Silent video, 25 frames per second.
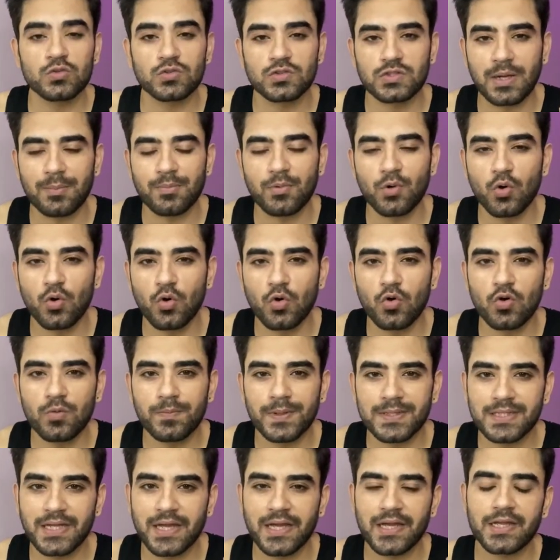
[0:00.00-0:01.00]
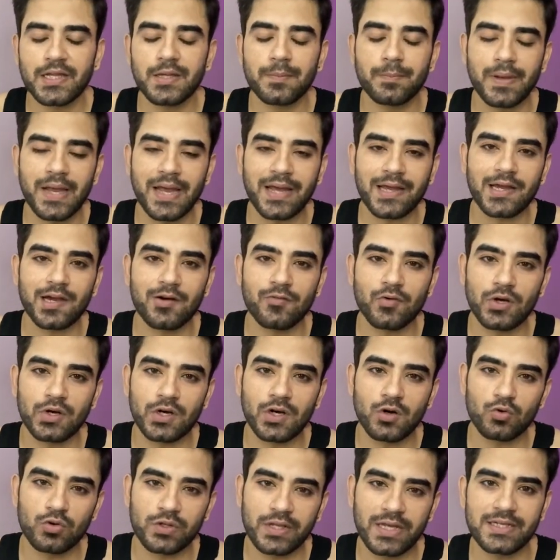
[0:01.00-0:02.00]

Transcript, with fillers: सब लोगों को पता है कि बैक का वर्कआउट